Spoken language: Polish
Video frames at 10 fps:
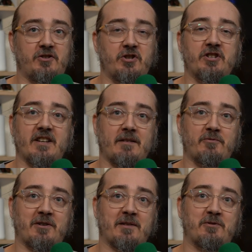Dzisiaj na
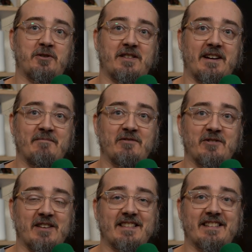przykład przeczytałem
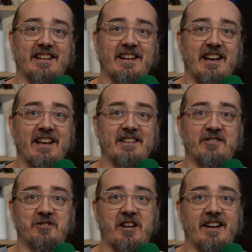notatkę,
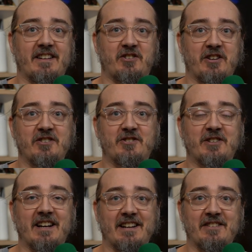że
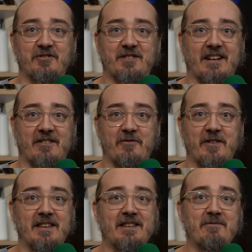część gali
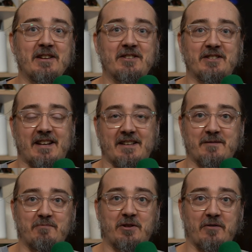Oscarowej nie będzie
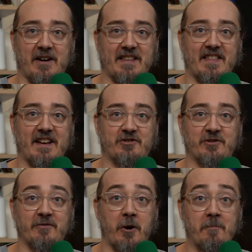transmitowana na
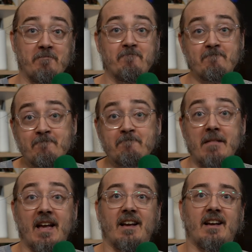żywo,
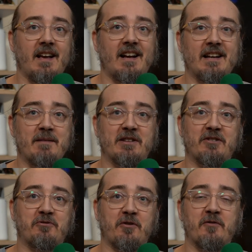ale
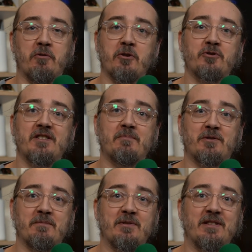będą to wyłącznie
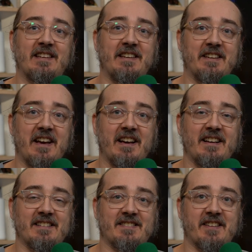przebitki
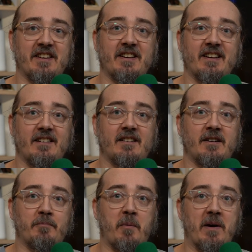z
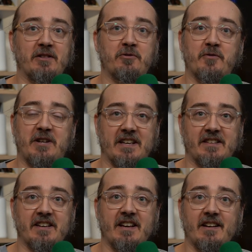e, momentów,
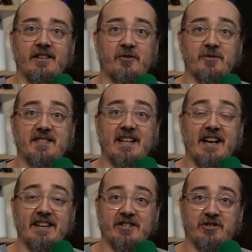kiedy
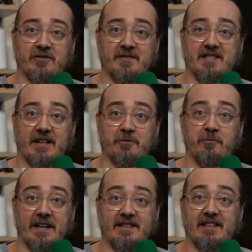rozdaje się
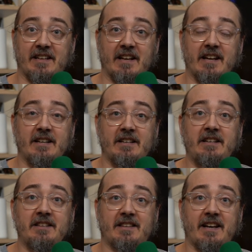statuetki.
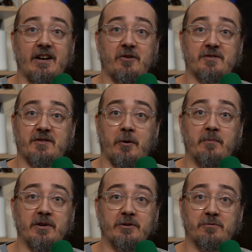I te
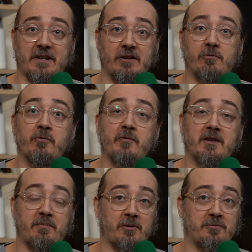osoby, tutaj
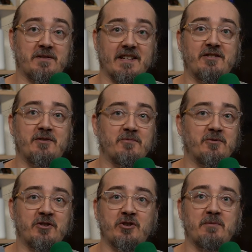głównie producenci
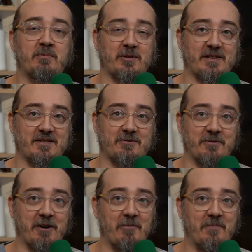muzyczni
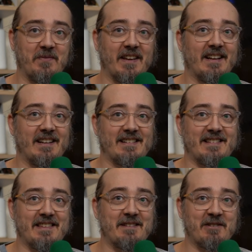protestują,
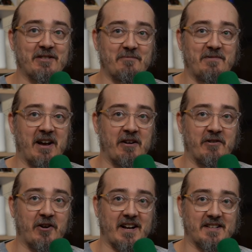nie będą
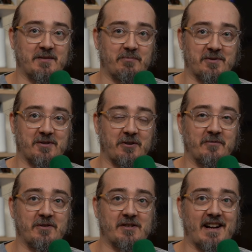miały okazji
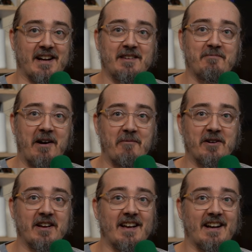pozdrowić ani
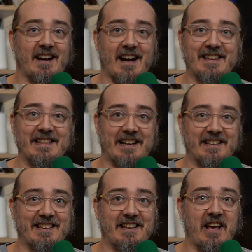mamy, ani
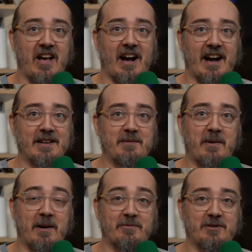taty, ani
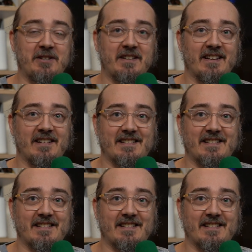babci.